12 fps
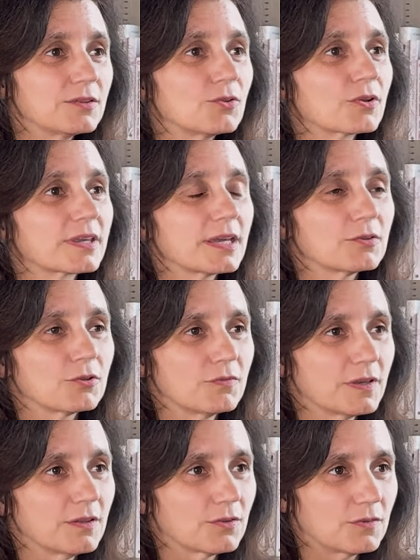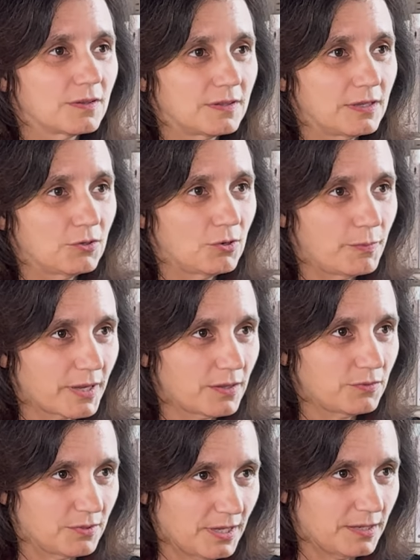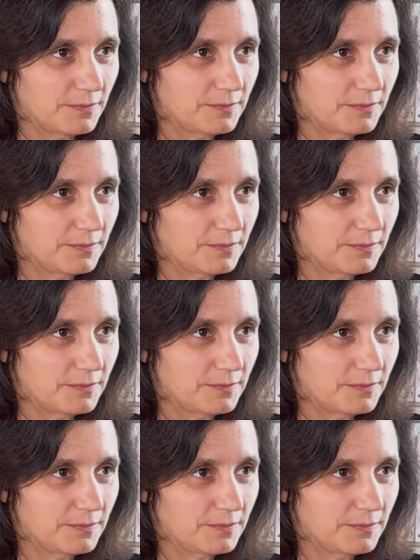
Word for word: dans 80 sociétés opérationnelles.